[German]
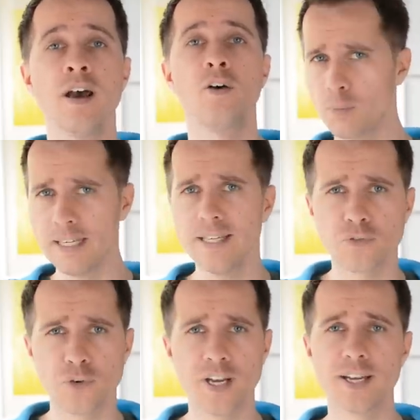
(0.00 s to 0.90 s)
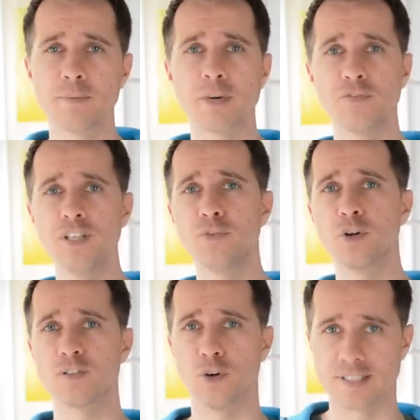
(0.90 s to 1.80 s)
Überlegt vorher immer, wie
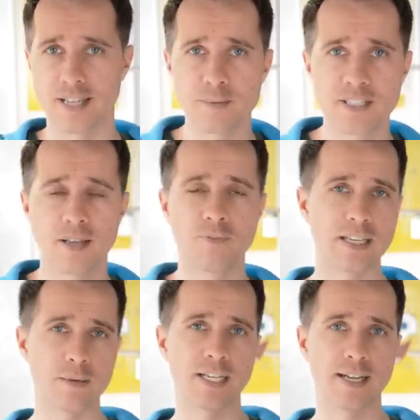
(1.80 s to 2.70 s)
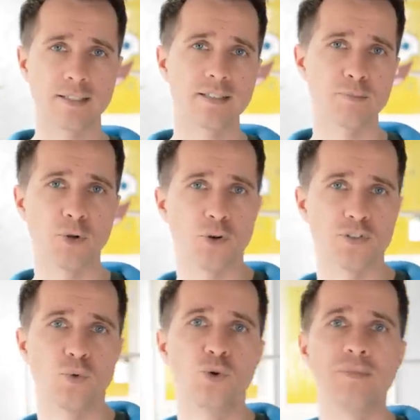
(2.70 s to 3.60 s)
würde es euch selbst gehen, wenn jemand anderes mit euch
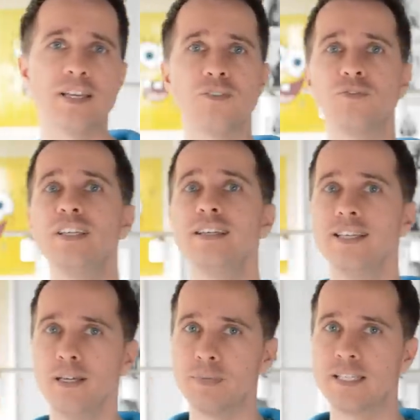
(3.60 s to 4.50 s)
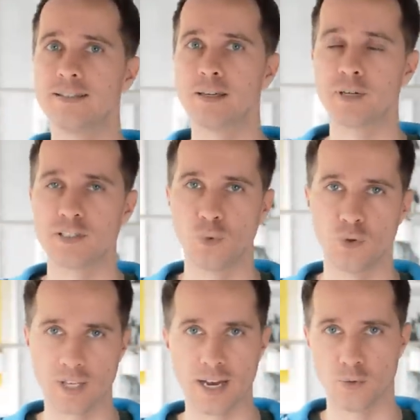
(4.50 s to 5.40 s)
so umgeht, wie ihr mit dieser Person
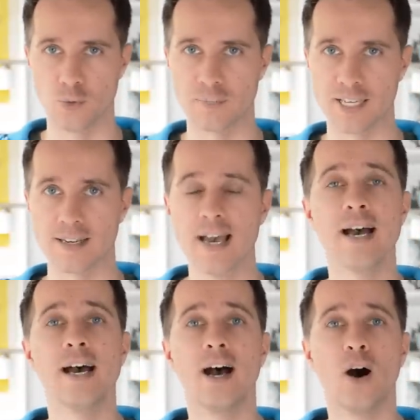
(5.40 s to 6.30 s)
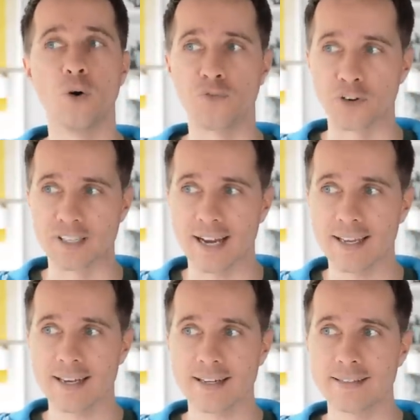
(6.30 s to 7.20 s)
gerade rumgeht. Und von
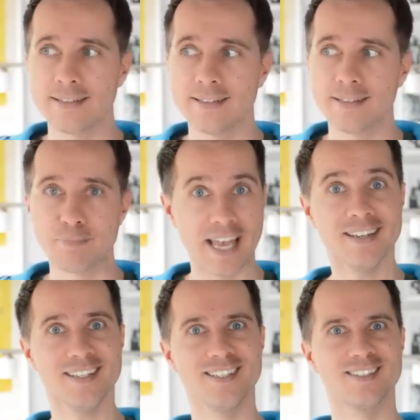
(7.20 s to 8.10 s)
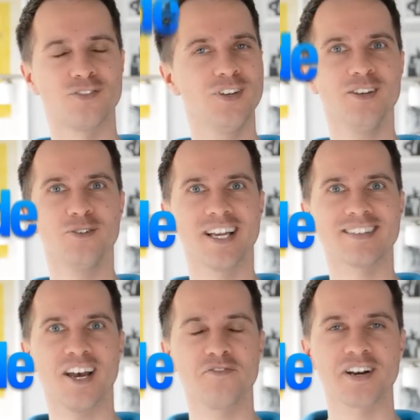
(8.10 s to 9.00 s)
daher äh, beende ich dieses Video jetzt
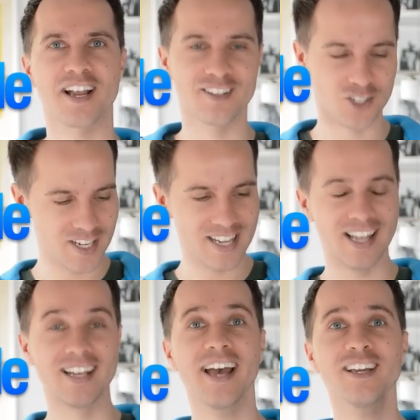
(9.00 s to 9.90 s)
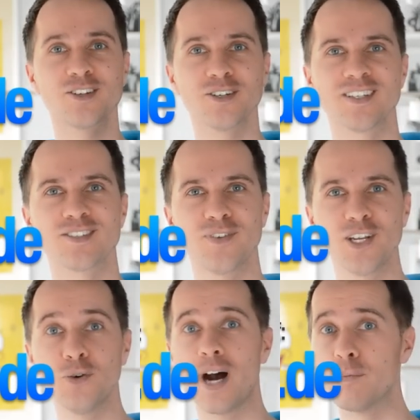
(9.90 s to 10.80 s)
einfach ganz schnell. Like doch das
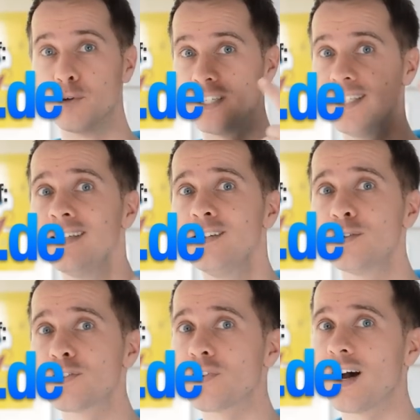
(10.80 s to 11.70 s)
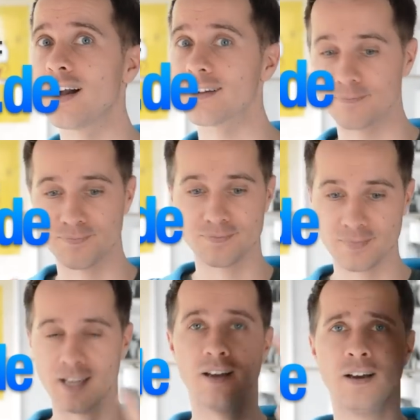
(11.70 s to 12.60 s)
Video, abonniere die Jungs Fragen.
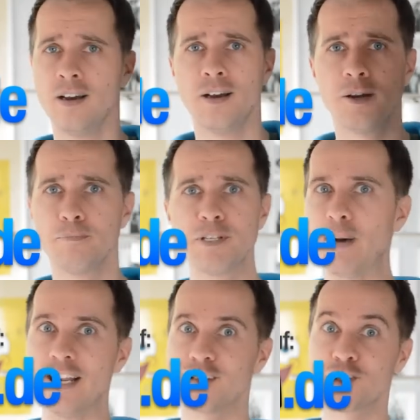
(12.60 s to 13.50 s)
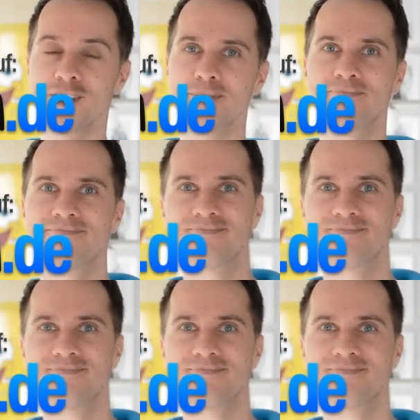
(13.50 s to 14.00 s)
Bis bald. Tschüss.